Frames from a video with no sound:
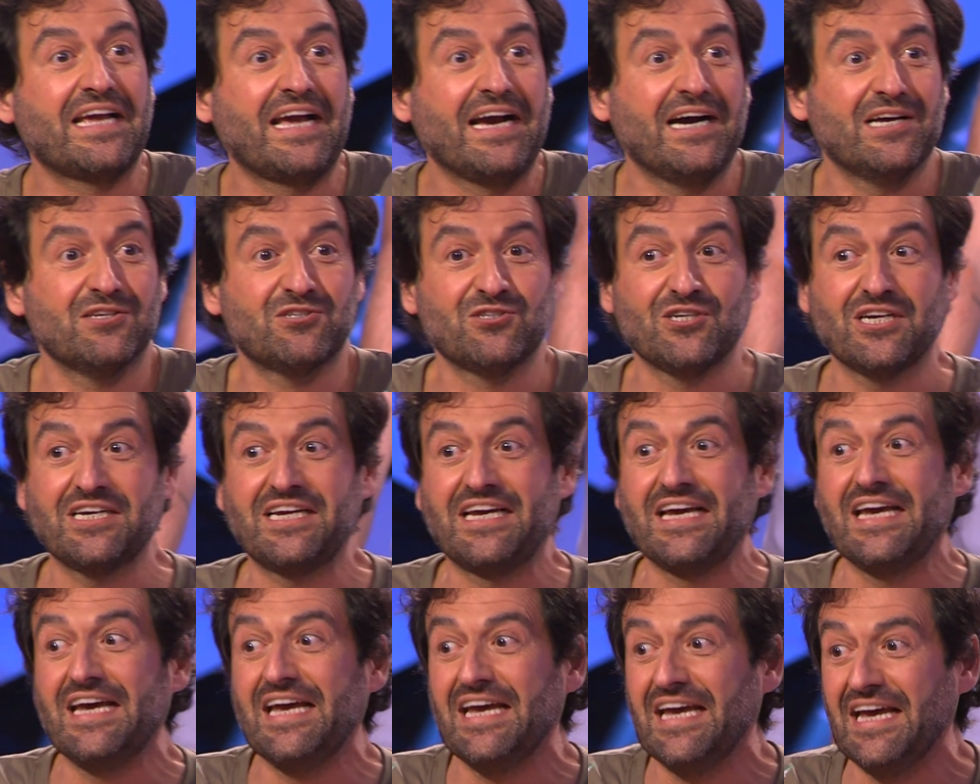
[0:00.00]
caso es
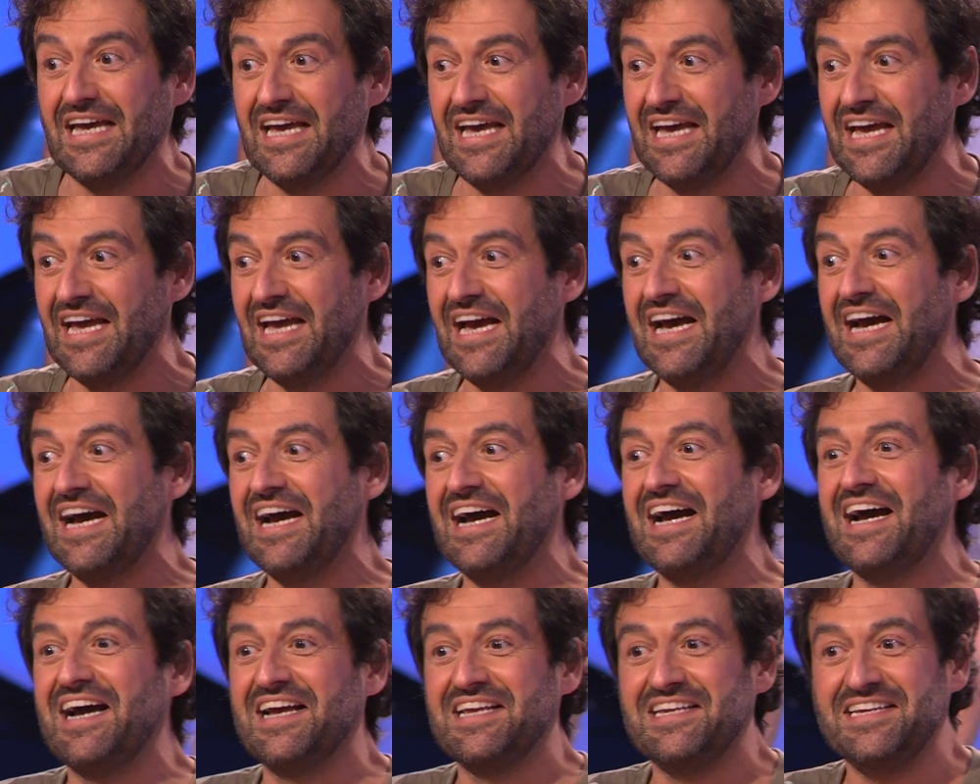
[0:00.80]
que
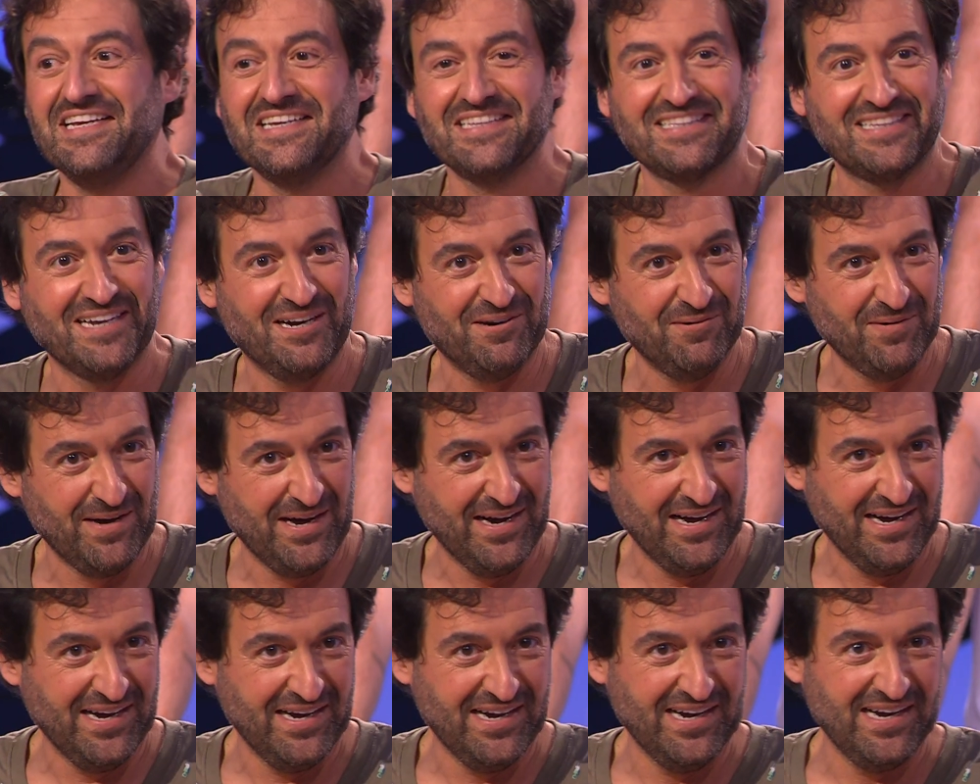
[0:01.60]
allí
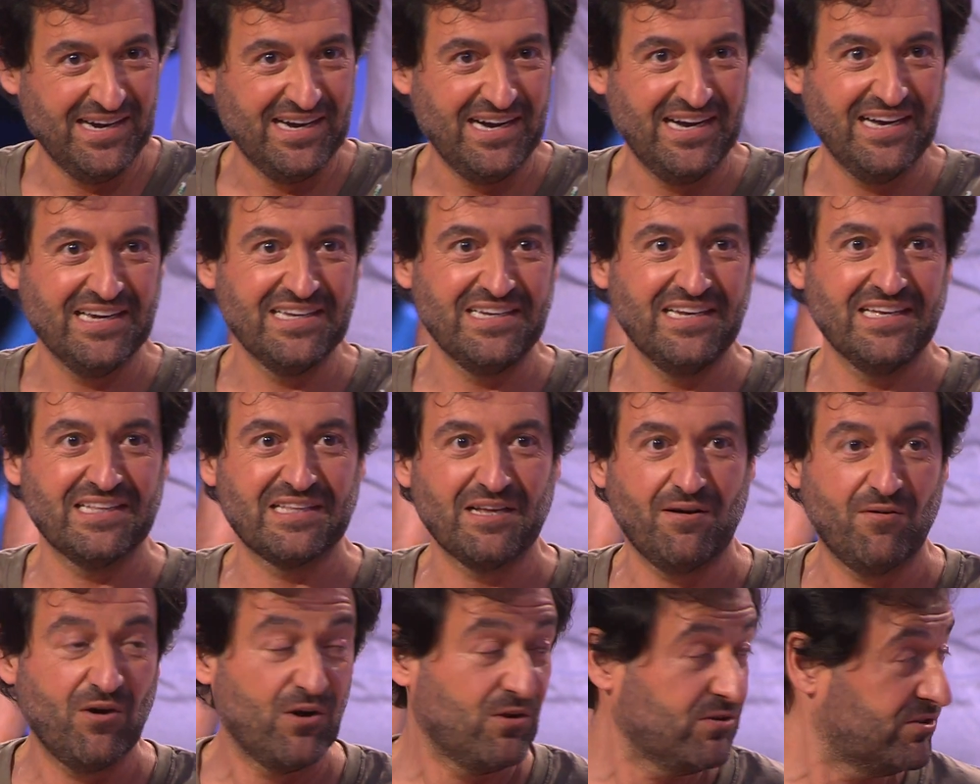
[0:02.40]
estaba, allí
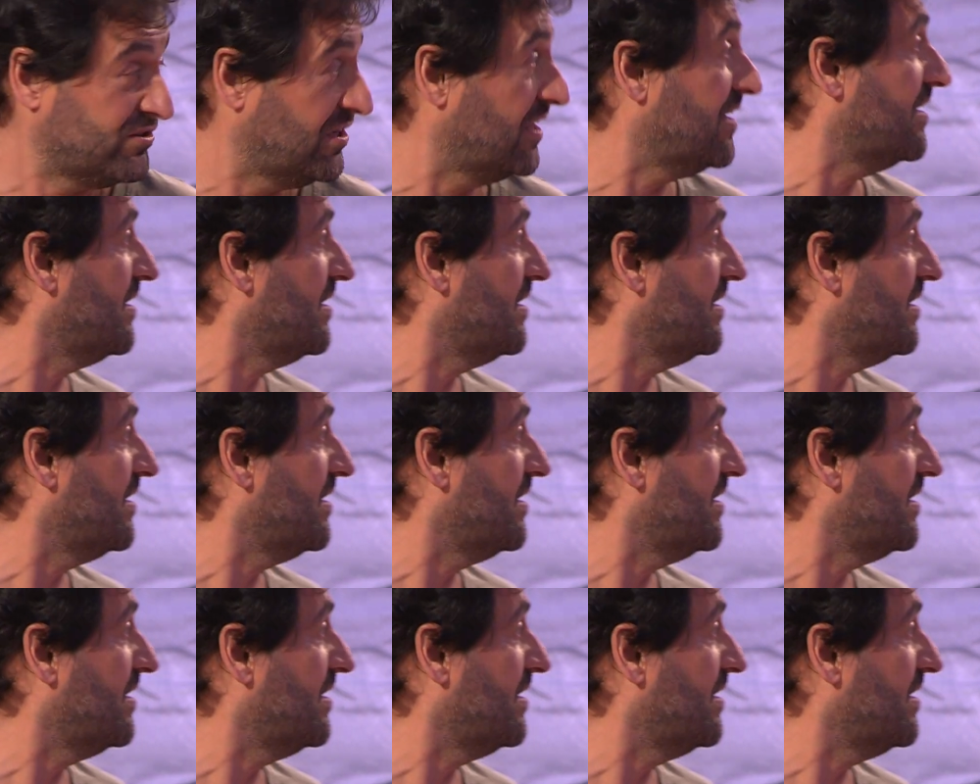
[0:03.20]
estaba, sí,